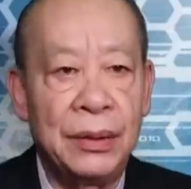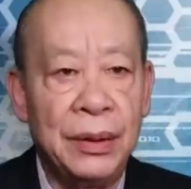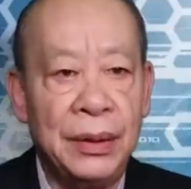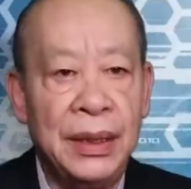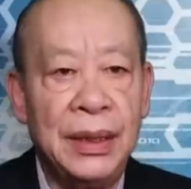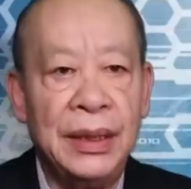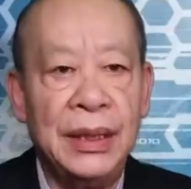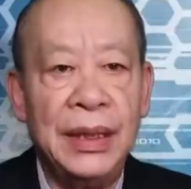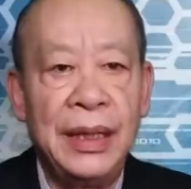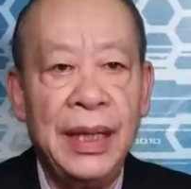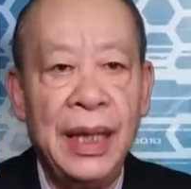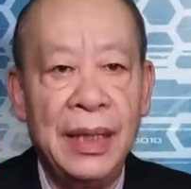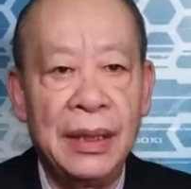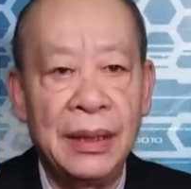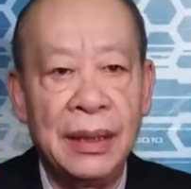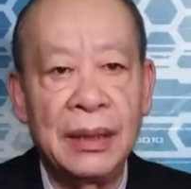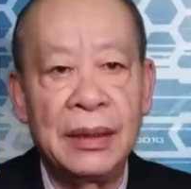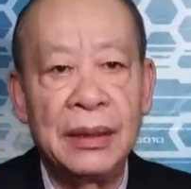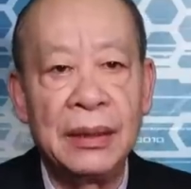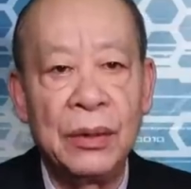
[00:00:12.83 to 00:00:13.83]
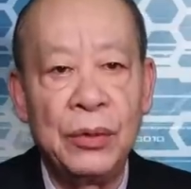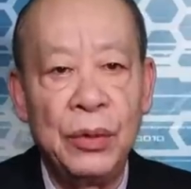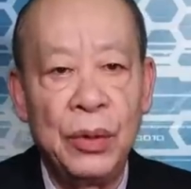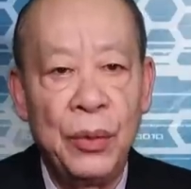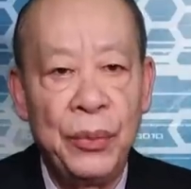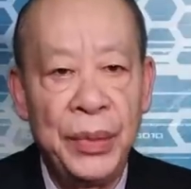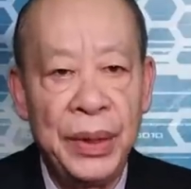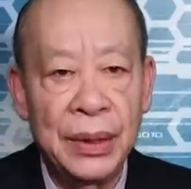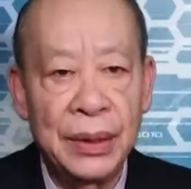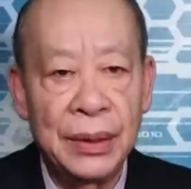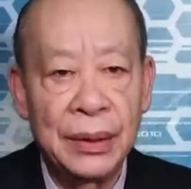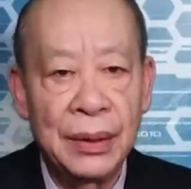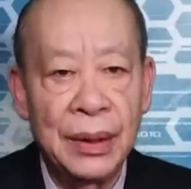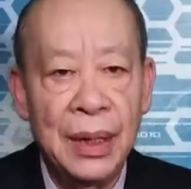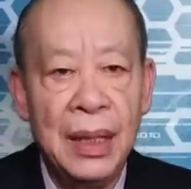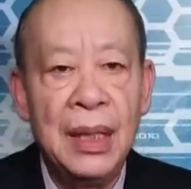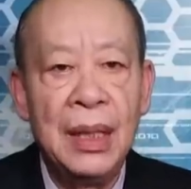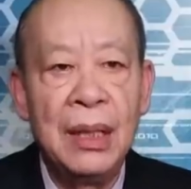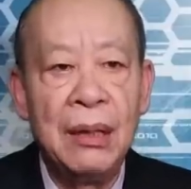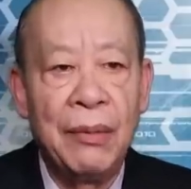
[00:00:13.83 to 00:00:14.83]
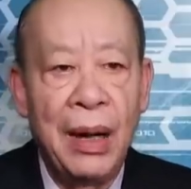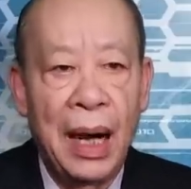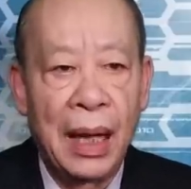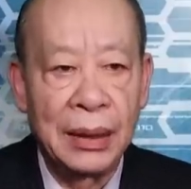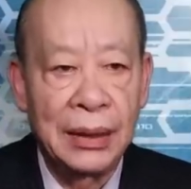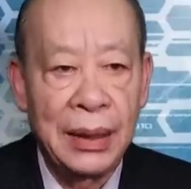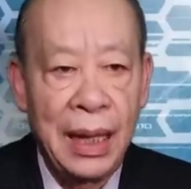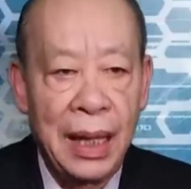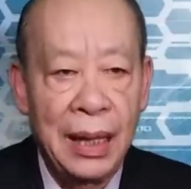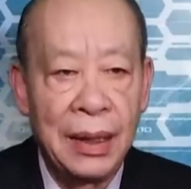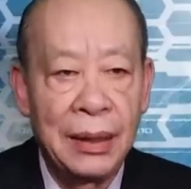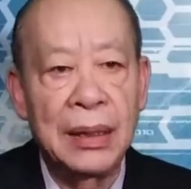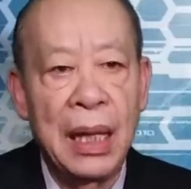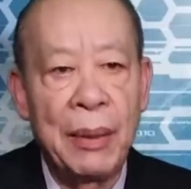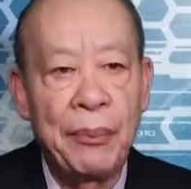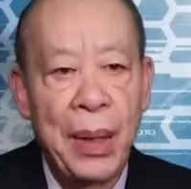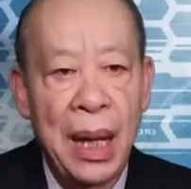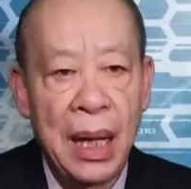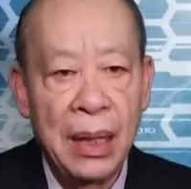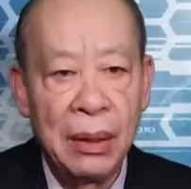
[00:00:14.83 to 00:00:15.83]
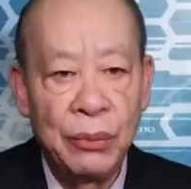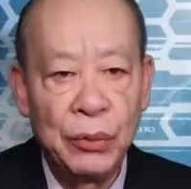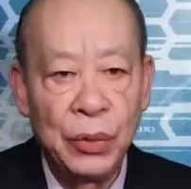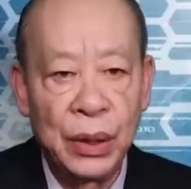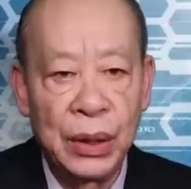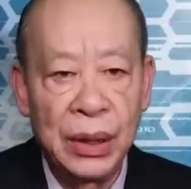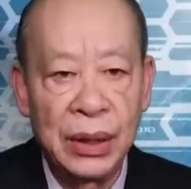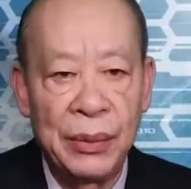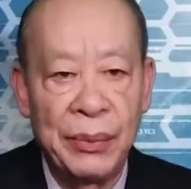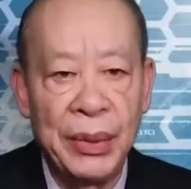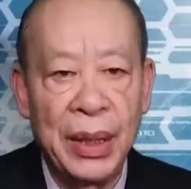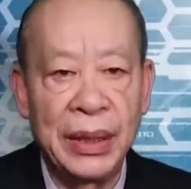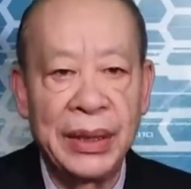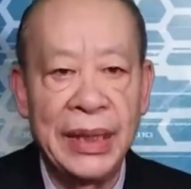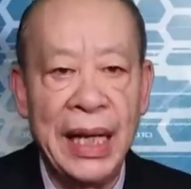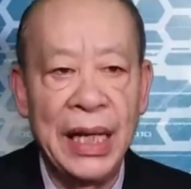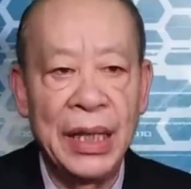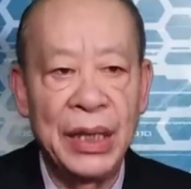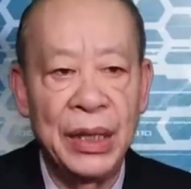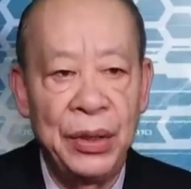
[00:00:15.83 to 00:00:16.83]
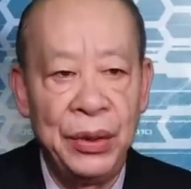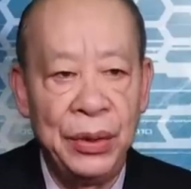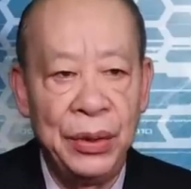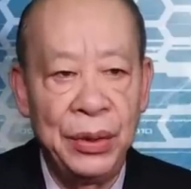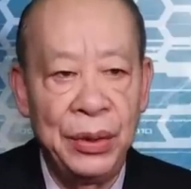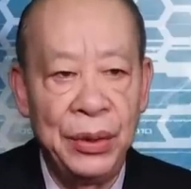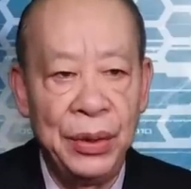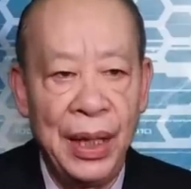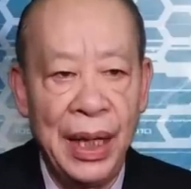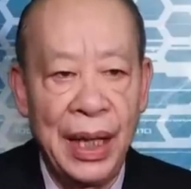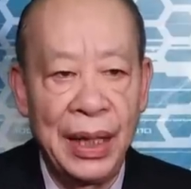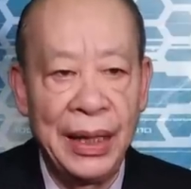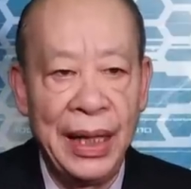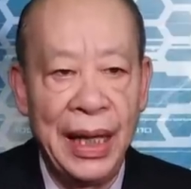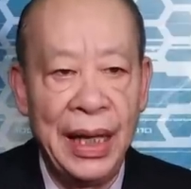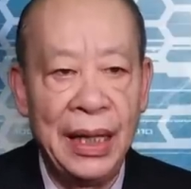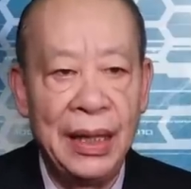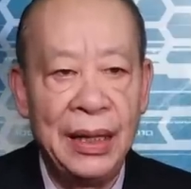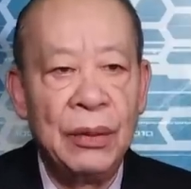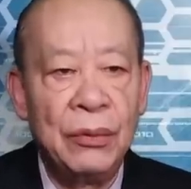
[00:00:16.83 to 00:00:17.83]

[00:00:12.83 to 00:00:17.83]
最近几天，俄罗斯雇佣兵瓦格纳在巴赫穆特的表现继续亮眼，